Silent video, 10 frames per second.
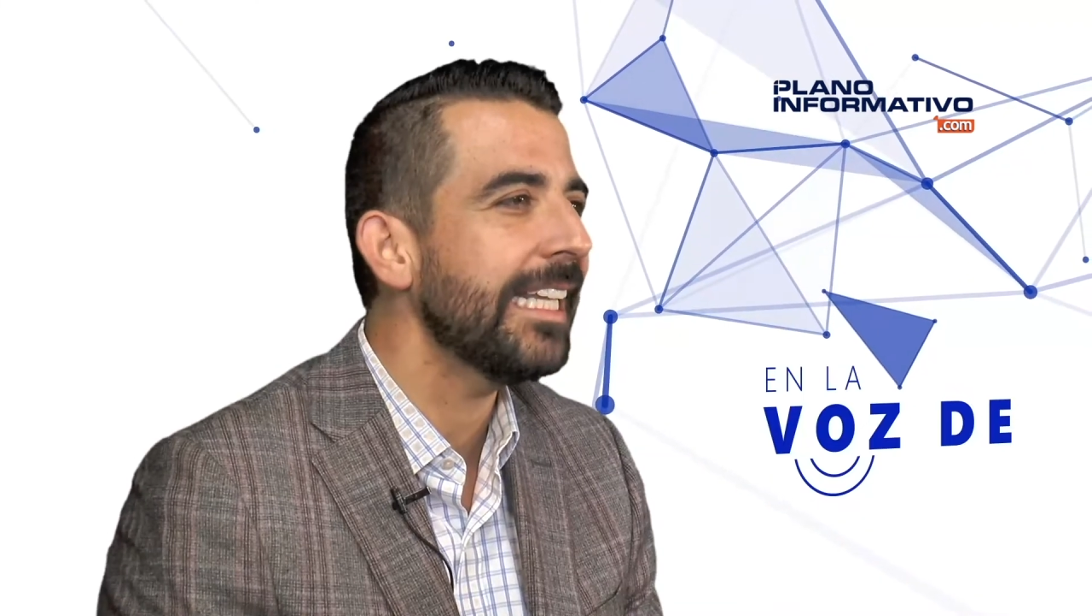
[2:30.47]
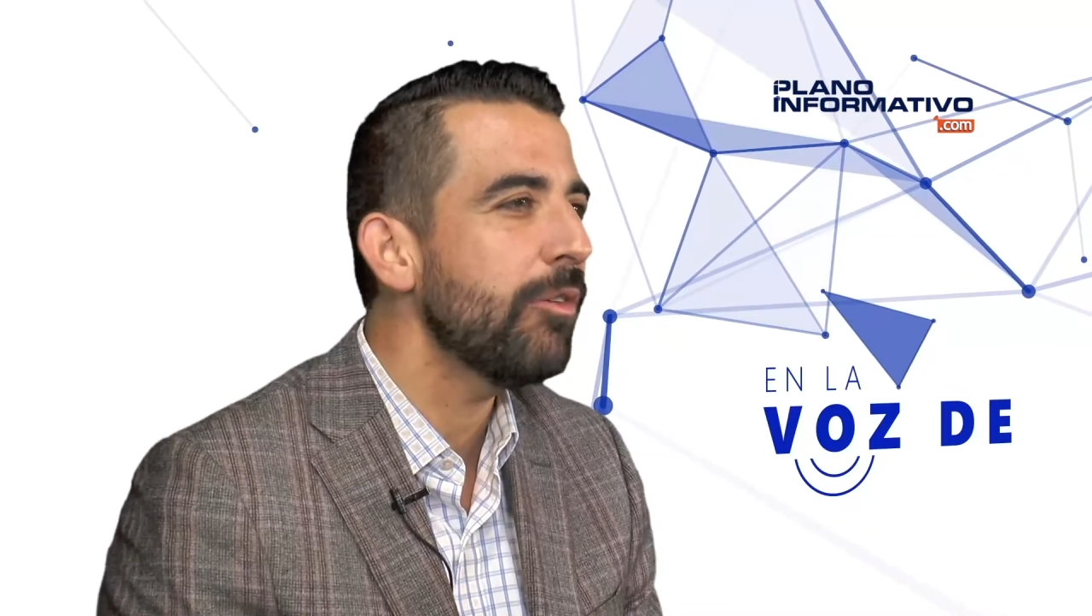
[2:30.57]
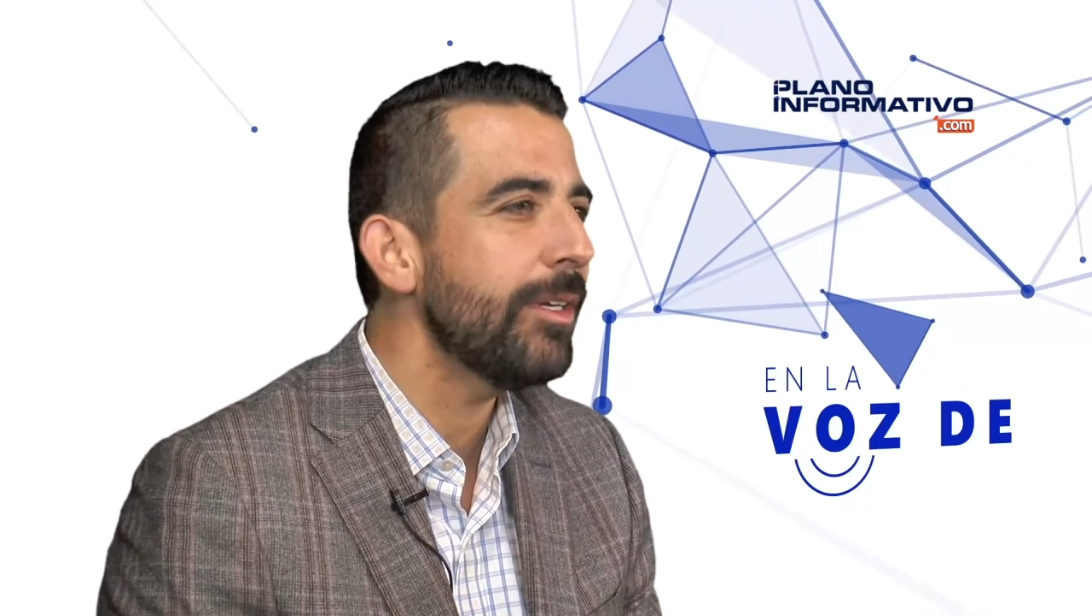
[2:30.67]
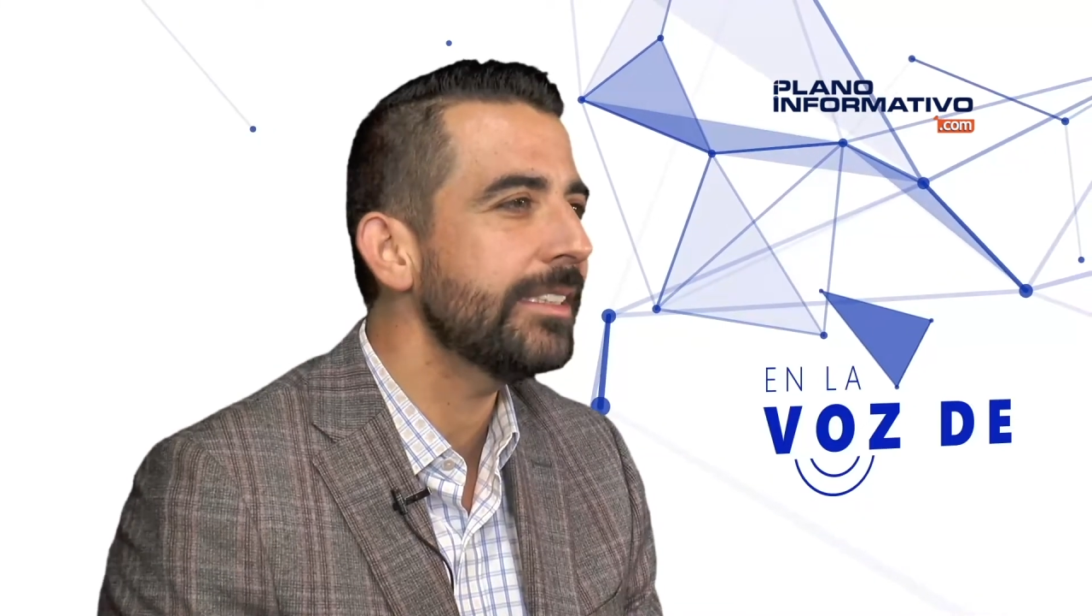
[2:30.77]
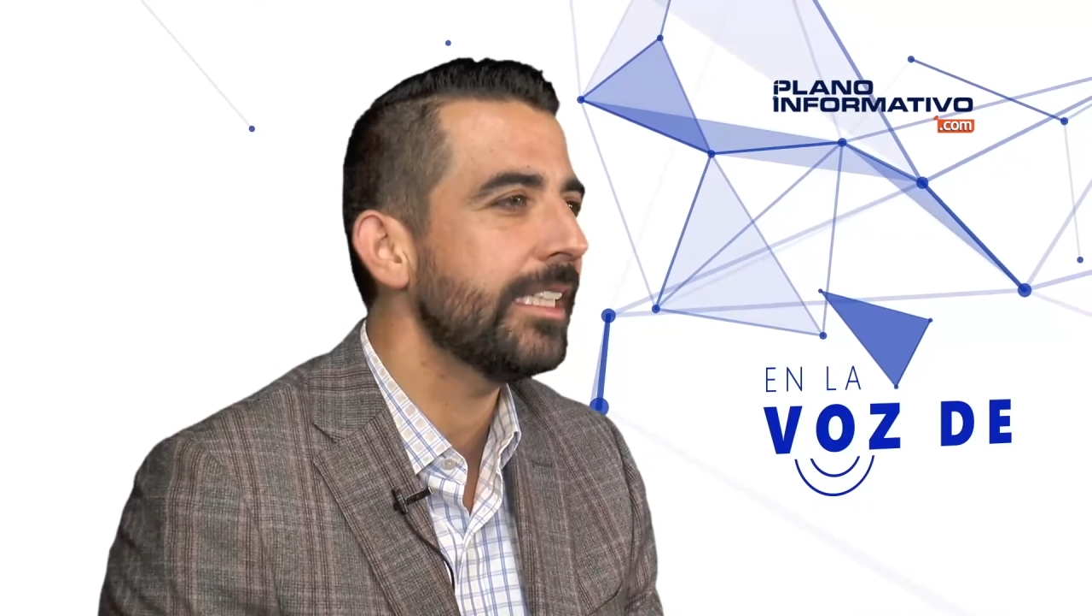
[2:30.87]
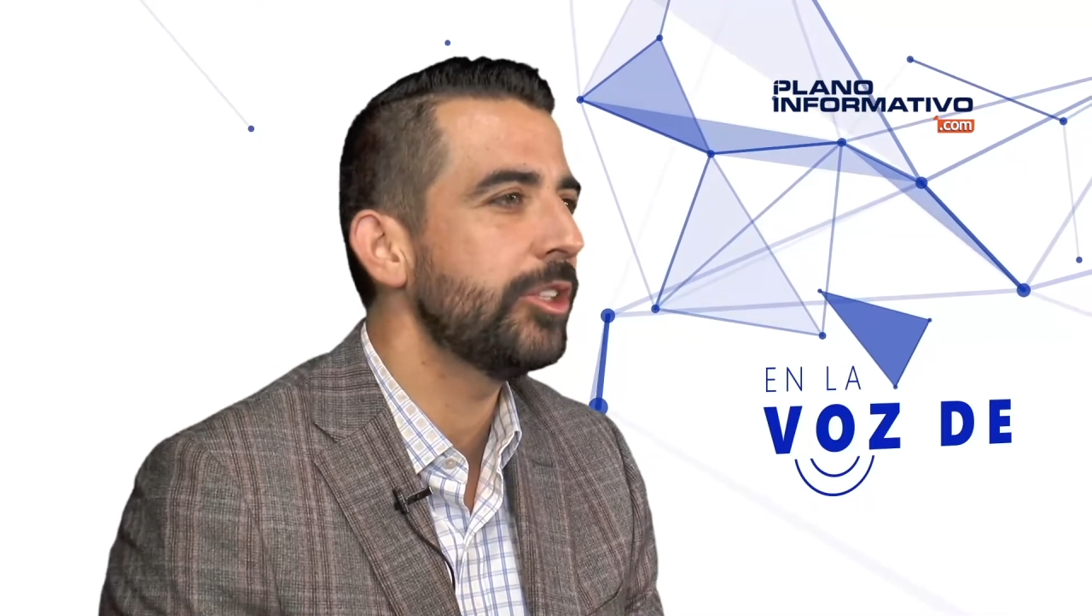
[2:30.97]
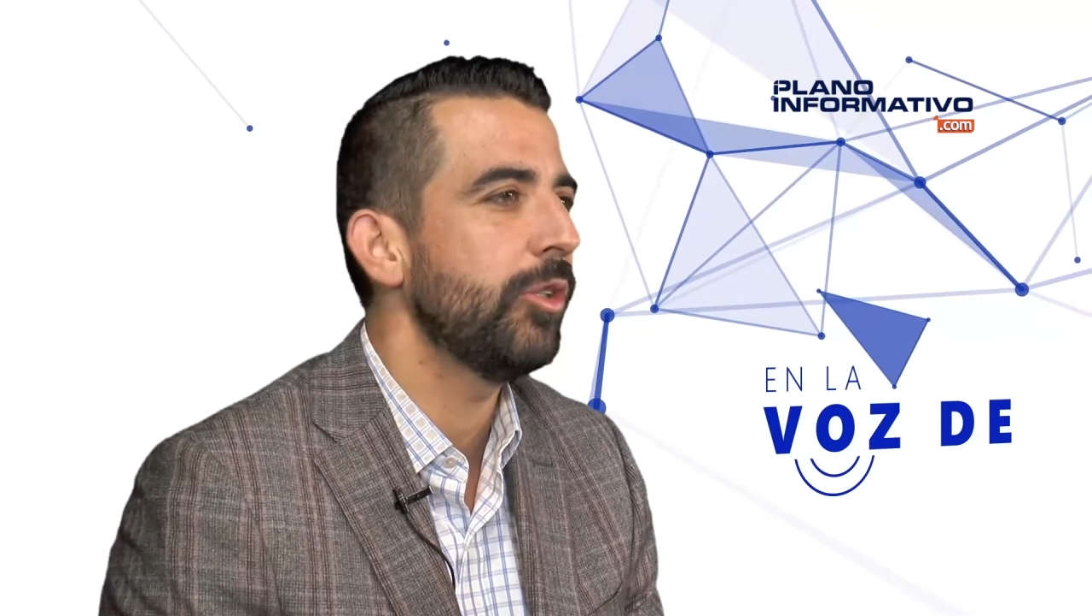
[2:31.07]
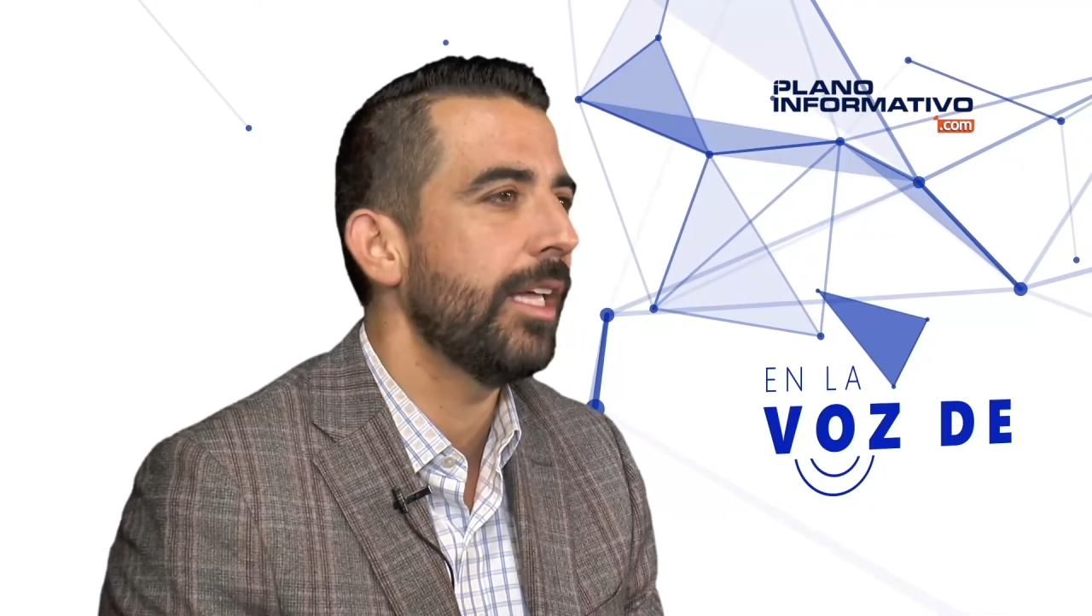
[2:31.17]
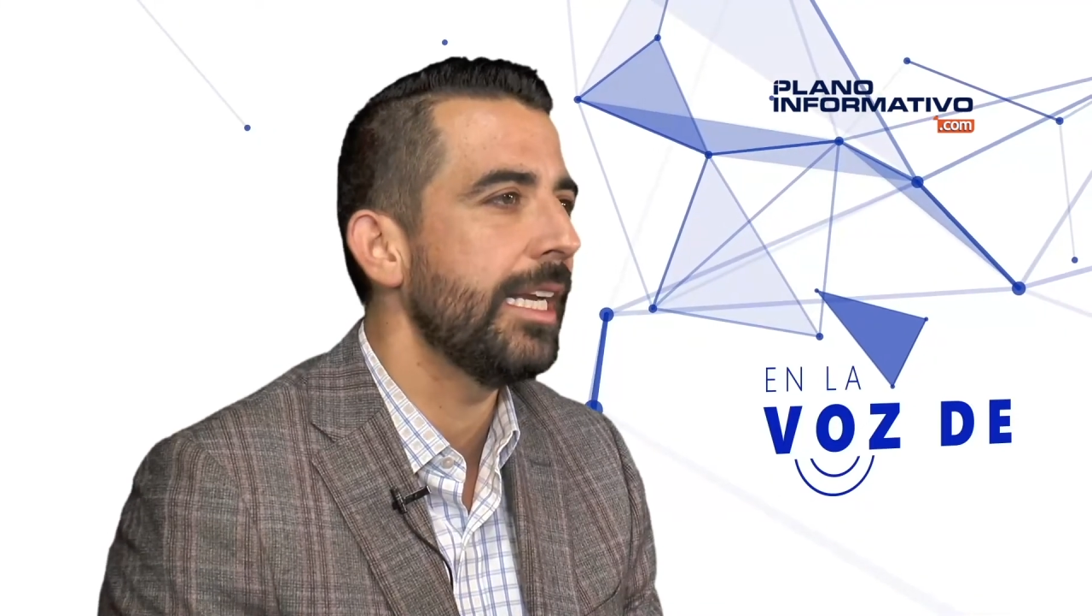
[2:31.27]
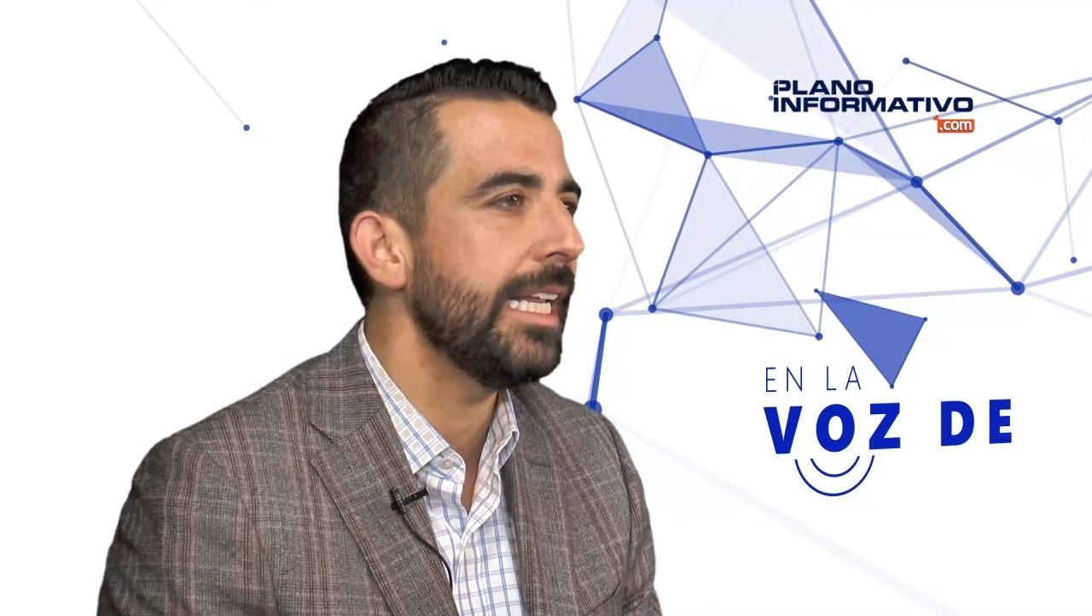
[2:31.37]
de nuestra
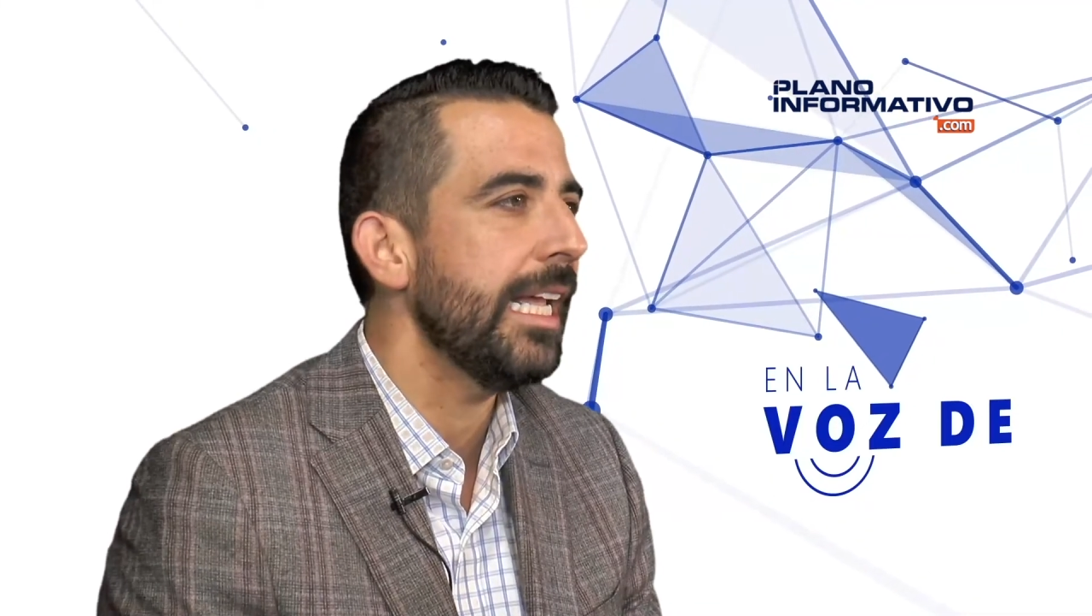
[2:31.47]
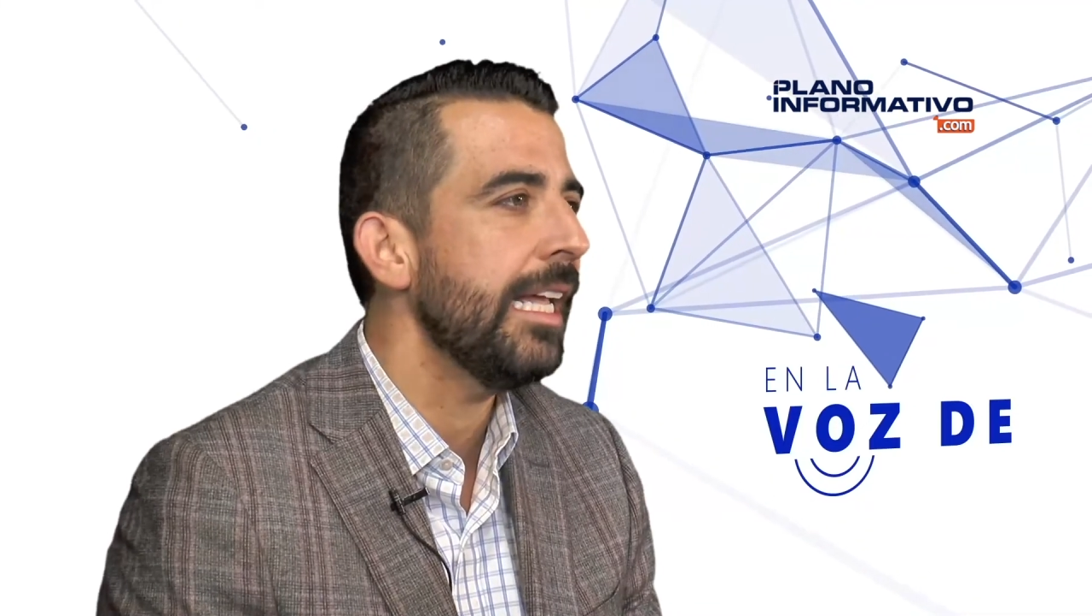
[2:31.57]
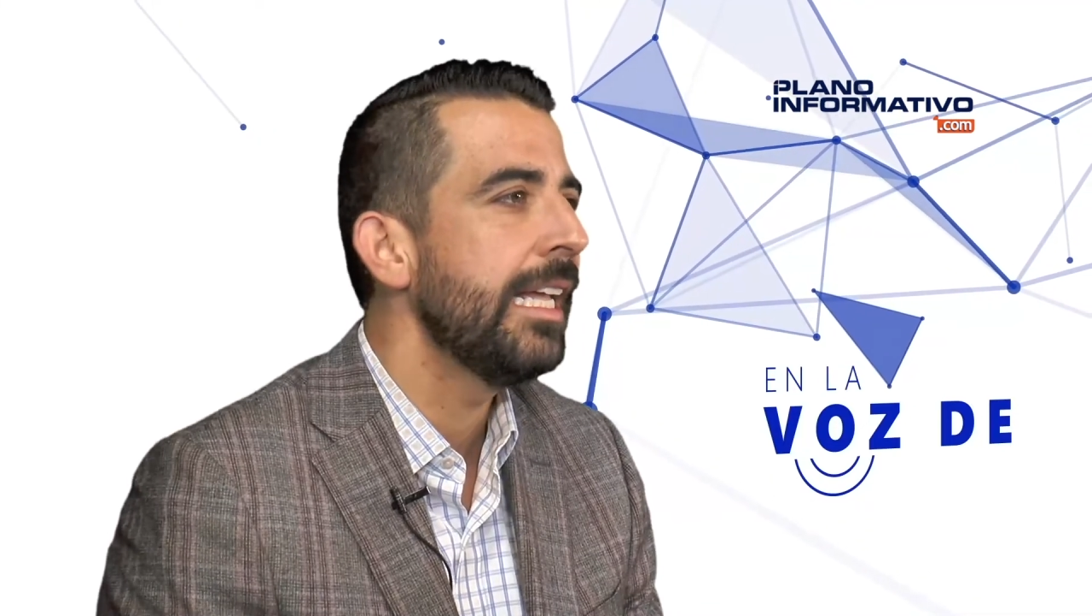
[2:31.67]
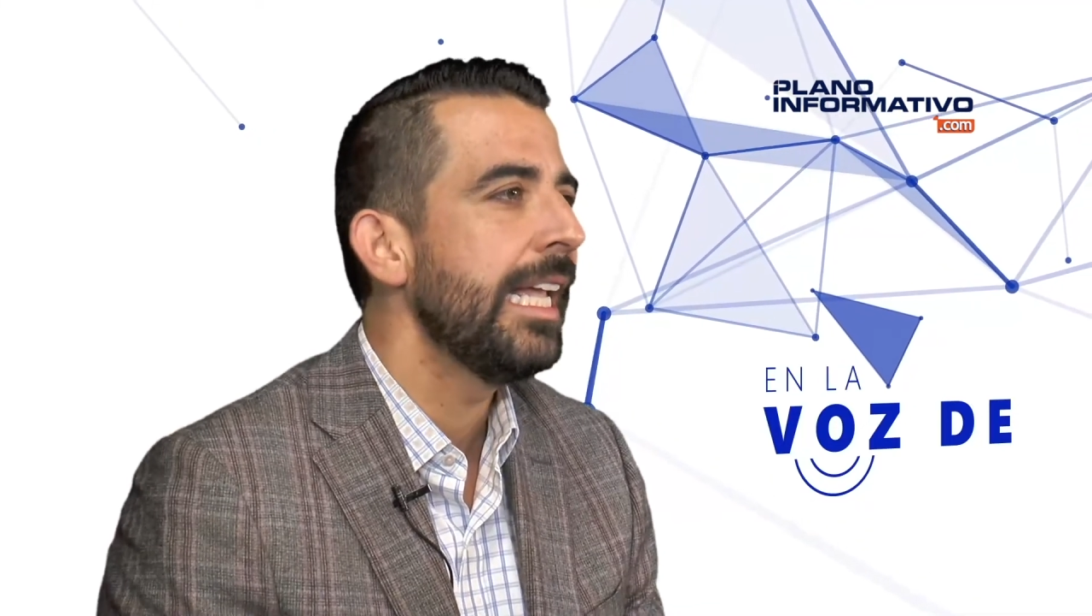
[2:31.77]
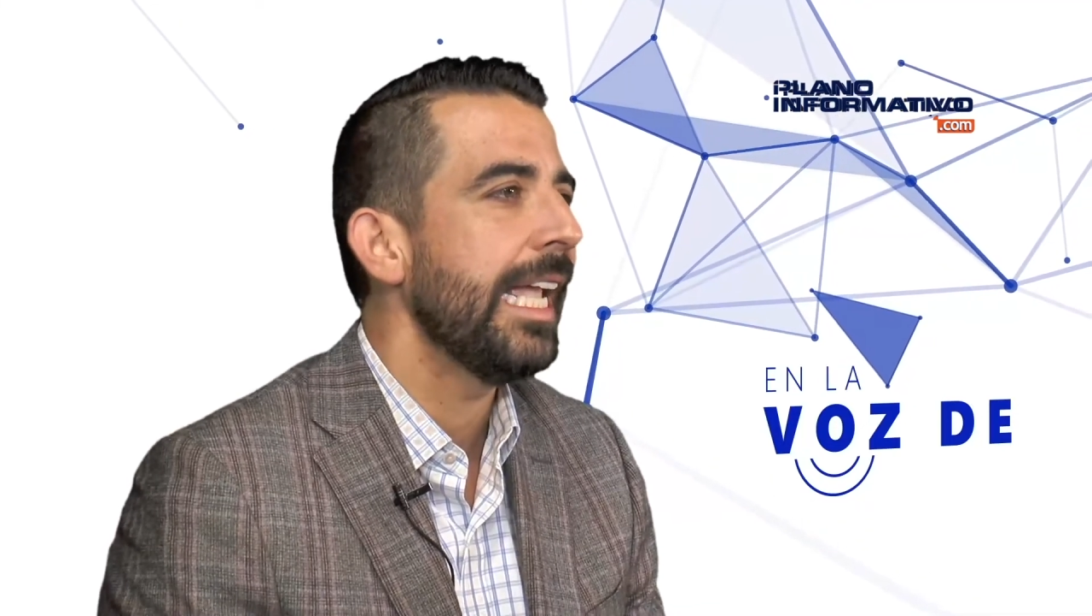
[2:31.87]
ciudadanía